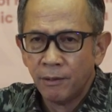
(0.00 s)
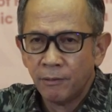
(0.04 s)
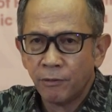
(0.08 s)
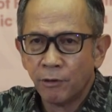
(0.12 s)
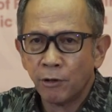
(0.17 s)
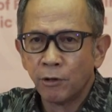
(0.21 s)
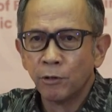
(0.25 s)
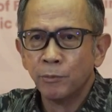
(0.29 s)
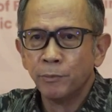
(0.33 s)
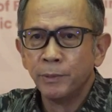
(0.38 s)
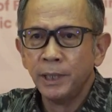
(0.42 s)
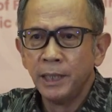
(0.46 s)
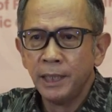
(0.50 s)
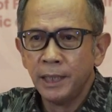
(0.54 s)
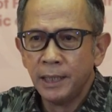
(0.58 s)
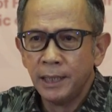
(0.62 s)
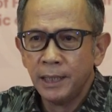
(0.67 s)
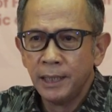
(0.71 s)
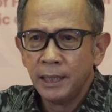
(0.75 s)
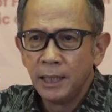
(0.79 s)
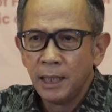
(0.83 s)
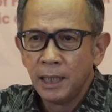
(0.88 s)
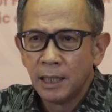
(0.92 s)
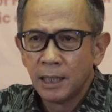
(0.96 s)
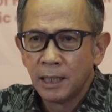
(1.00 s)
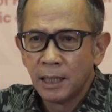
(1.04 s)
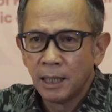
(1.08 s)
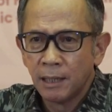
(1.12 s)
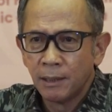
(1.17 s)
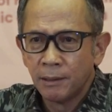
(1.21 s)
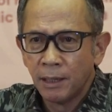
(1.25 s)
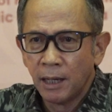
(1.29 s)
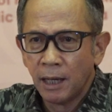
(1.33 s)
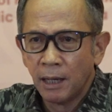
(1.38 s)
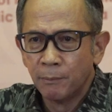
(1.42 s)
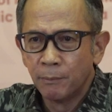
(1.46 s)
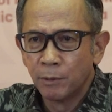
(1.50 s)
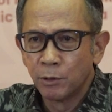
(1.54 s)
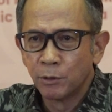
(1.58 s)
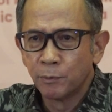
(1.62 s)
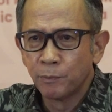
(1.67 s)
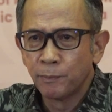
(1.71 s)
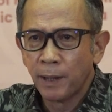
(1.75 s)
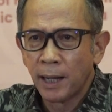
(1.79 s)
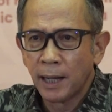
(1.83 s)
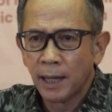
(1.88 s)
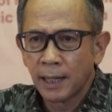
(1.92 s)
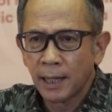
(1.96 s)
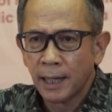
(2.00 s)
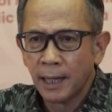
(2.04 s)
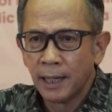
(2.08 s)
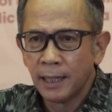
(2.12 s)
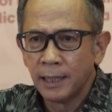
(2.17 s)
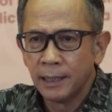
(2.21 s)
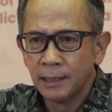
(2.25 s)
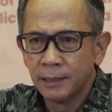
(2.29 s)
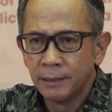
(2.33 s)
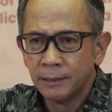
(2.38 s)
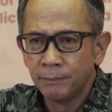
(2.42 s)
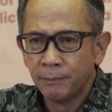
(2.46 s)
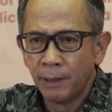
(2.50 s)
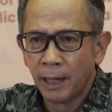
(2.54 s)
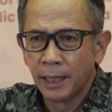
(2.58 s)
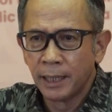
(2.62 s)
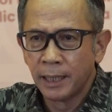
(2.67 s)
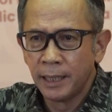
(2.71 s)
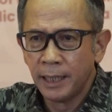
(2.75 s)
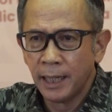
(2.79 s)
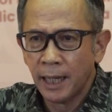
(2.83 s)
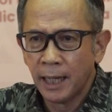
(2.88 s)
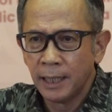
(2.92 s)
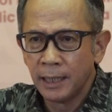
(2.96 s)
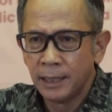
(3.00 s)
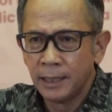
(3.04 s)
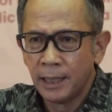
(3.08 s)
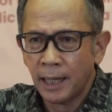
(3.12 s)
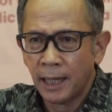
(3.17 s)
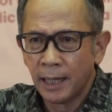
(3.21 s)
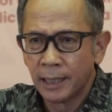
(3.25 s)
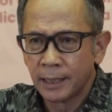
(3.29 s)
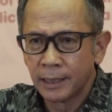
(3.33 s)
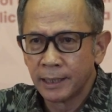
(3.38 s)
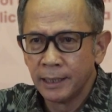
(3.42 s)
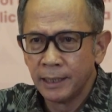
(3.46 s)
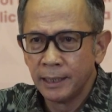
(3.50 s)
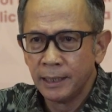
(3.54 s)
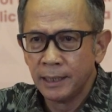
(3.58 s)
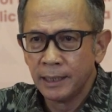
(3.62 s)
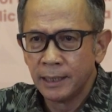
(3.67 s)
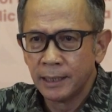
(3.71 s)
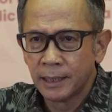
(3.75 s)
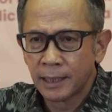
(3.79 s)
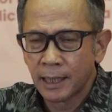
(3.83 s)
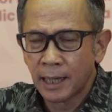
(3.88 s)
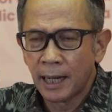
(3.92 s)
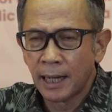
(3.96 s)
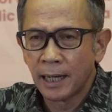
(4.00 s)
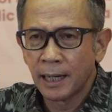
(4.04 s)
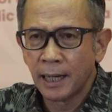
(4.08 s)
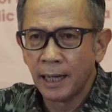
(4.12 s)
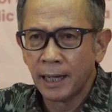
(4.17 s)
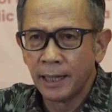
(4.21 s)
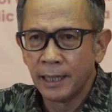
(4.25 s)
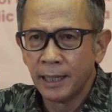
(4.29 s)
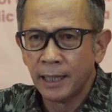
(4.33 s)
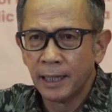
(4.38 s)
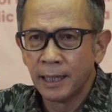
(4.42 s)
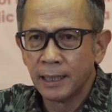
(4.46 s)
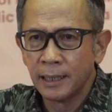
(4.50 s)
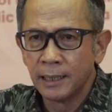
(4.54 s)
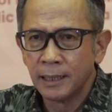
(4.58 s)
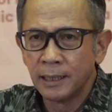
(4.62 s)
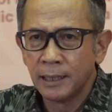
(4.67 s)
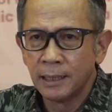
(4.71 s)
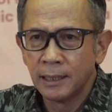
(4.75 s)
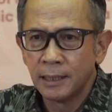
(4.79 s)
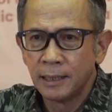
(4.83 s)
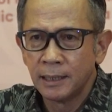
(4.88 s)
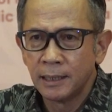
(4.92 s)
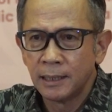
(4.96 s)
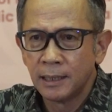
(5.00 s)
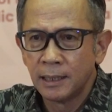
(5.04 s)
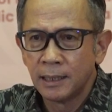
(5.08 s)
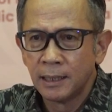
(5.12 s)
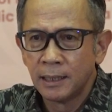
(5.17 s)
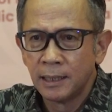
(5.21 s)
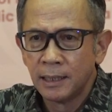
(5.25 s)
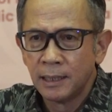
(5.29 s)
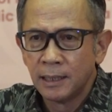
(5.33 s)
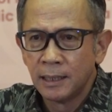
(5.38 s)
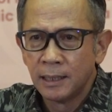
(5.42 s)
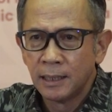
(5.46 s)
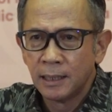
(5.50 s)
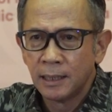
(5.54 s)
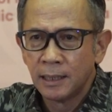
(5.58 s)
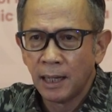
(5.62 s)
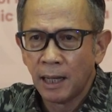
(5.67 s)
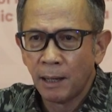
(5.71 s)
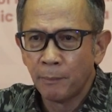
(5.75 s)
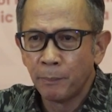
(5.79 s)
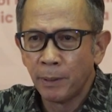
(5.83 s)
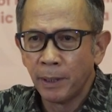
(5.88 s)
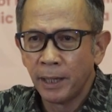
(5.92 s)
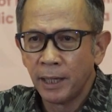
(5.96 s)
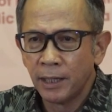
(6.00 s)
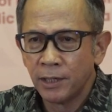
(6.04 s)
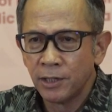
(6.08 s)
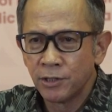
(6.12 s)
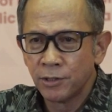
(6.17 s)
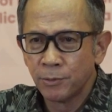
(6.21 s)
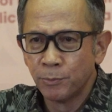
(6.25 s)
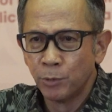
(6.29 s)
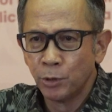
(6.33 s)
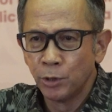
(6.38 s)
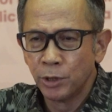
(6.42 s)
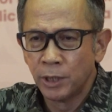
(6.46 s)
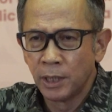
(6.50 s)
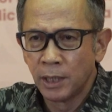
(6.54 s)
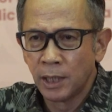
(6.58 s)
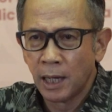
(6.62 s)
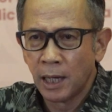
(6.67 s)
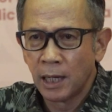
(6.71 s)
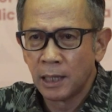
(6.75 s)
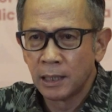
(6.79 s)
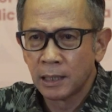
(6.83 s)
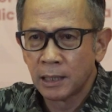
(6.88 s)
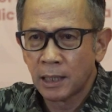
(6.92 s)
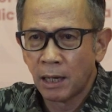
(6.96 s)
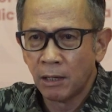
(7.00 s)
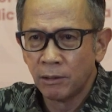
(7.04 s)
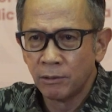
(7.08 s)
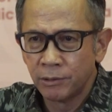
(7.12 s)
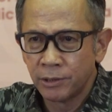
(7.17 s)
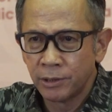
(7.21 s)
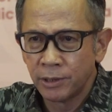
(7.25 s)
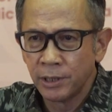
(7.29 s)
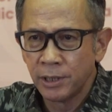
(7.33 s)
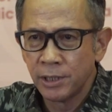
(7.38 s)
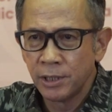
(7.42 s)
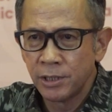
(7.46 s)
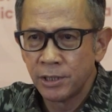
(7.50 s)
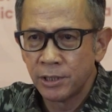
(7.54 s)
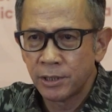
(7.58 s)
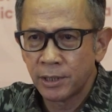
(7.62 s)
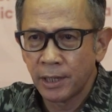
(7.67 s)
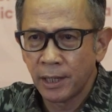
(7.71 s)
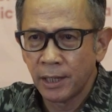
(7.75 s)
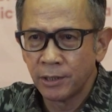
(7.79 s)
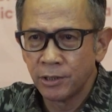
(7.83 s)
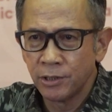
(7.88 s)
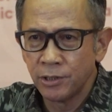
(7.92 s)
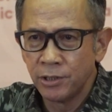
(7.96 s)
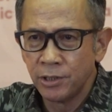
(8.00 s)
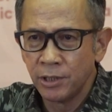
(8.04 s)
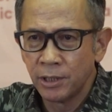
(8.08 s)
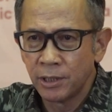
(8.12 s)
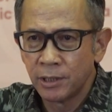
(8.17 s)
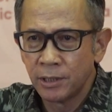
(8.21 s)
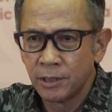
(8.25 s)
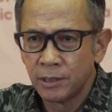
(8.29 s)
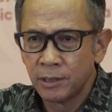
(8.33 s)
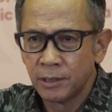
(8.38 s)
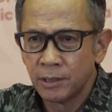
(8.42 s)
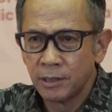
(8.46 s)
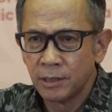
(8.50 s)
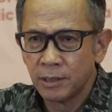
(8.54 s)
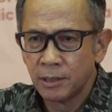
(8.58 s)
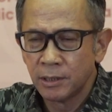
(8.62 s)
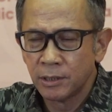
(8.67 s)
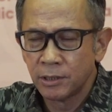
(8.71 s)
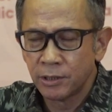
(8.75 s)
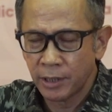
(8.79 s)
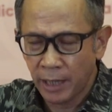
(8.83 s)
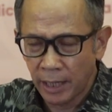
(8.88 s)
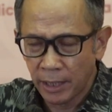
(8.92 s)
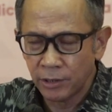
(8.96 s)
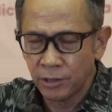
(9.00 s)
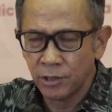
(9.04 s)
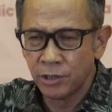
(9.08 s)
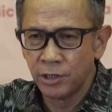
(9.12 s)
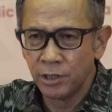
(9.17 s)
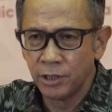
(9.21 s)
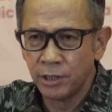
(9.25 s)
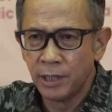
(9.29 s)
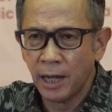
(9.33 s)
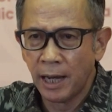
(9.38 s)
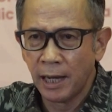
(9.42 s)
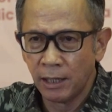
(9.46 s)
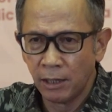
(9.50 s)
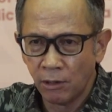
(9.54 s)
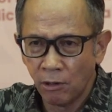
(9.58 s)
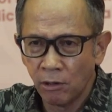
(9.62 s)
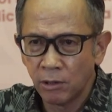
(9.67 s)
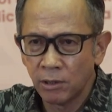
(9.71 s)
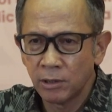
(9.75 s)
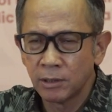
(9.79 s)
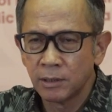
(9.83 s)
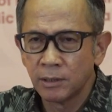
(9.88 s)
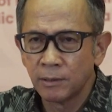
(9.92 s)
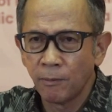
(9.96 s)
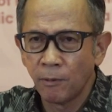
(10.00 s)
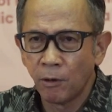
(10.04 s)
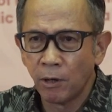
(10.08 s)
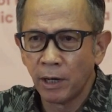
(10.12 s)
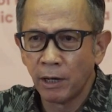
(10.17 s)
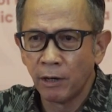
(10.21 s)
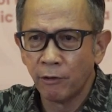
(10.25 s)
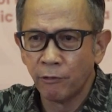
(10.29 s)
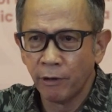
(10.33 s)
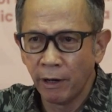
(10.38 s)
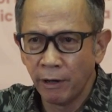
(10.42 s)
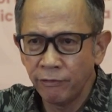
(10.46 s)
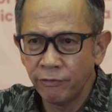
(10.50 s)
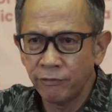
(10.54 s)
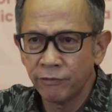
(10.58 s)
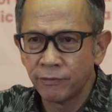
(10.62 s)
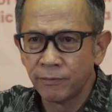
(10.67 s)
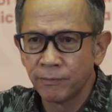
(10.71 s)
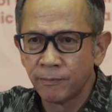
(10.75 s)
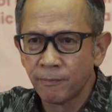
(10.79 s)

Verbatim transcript: Forum ini eh, merupakan bagian dari rangkaian apa yang disebut dengan Country Strategic strategi dialog oleh WEF